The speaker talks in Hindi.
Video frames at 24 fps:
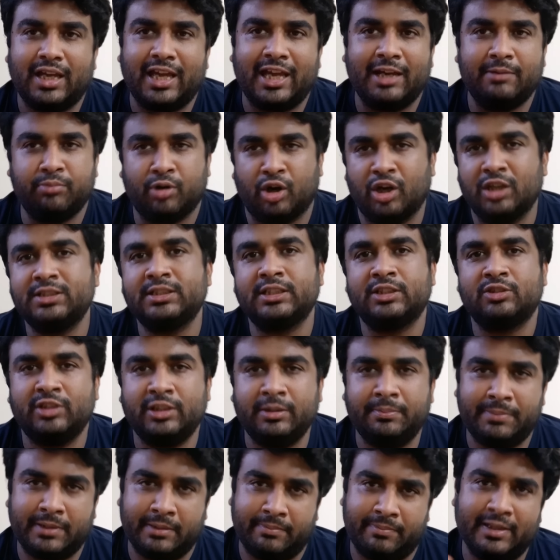एक बहुत
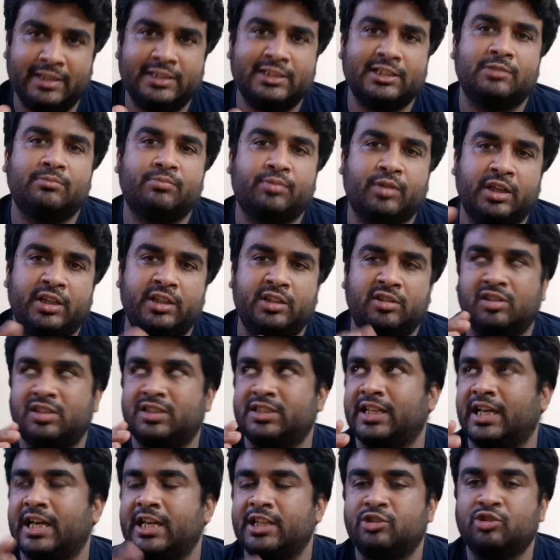ज़रूरी प्रिपरेशन पॉइंट और
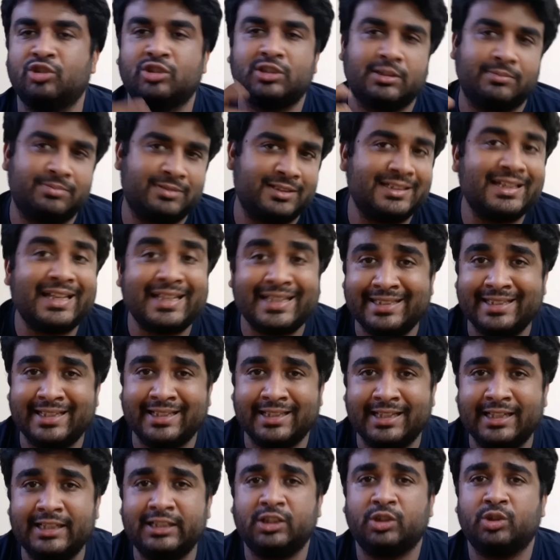शायद जो सबसे ज़्यादा
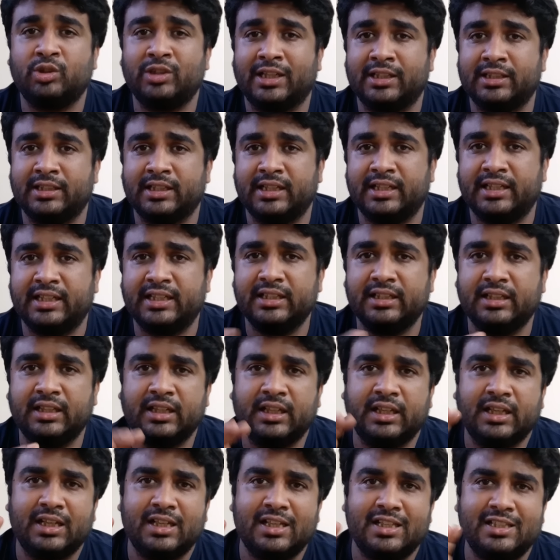निगलेक्ट हो जाता है
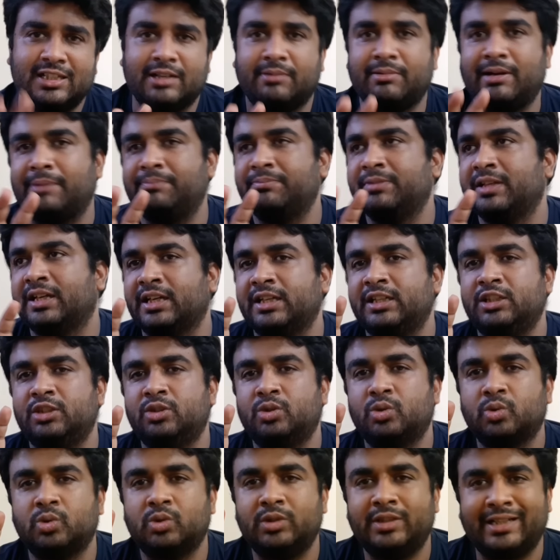जब आपने
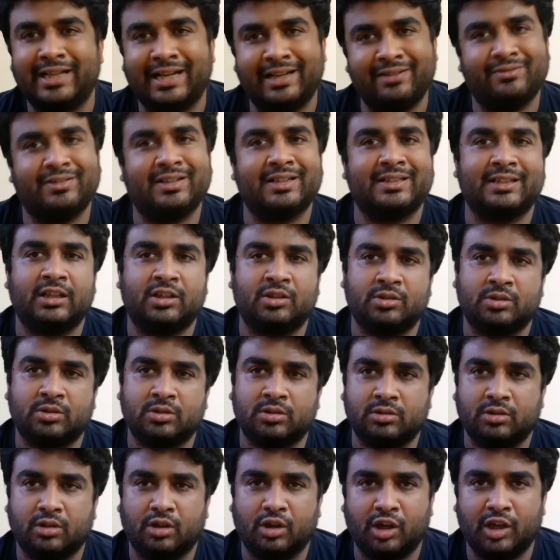कहीं दूर ड्राइव करना
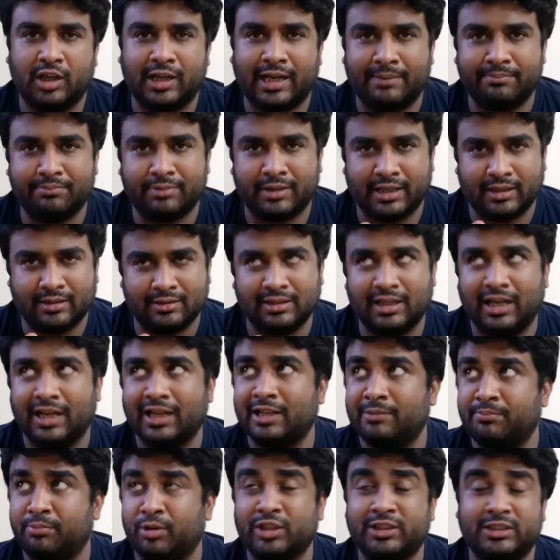हो और आप
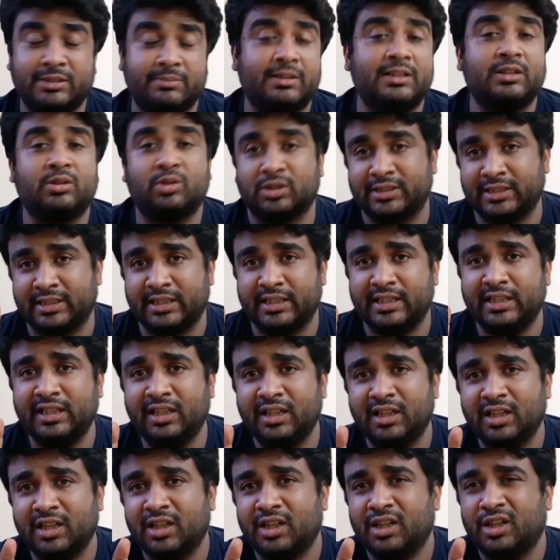अगर पॉसिबल हो सके
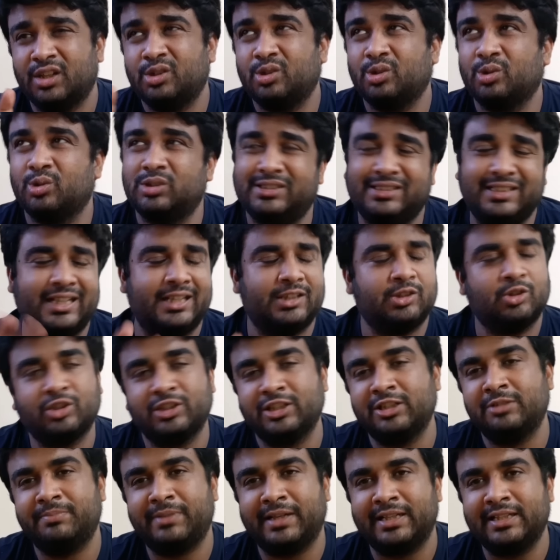तो उससे एक दो
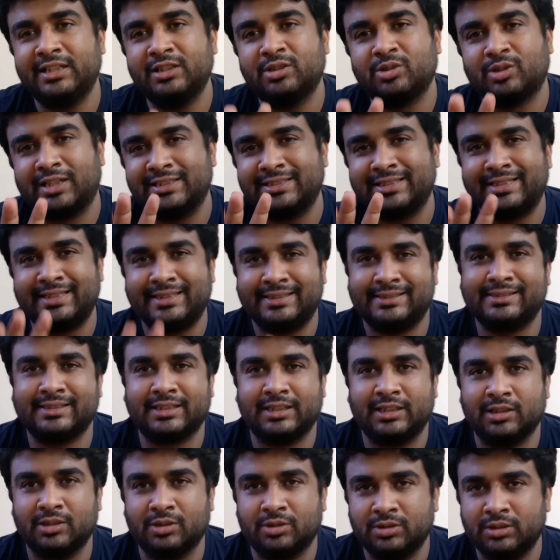दिन पहले थोड़ा सा रेस्ट
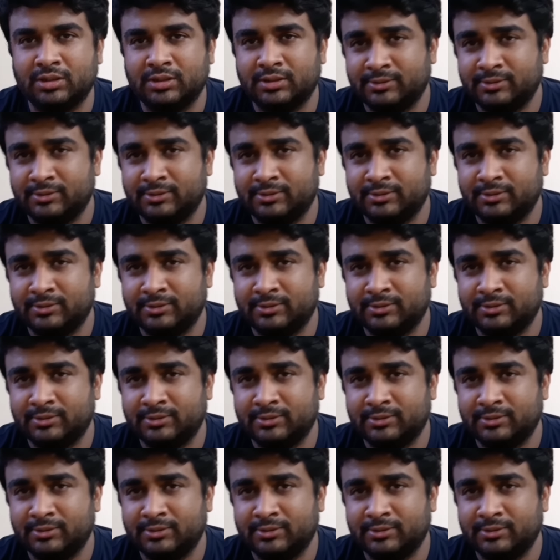कर लो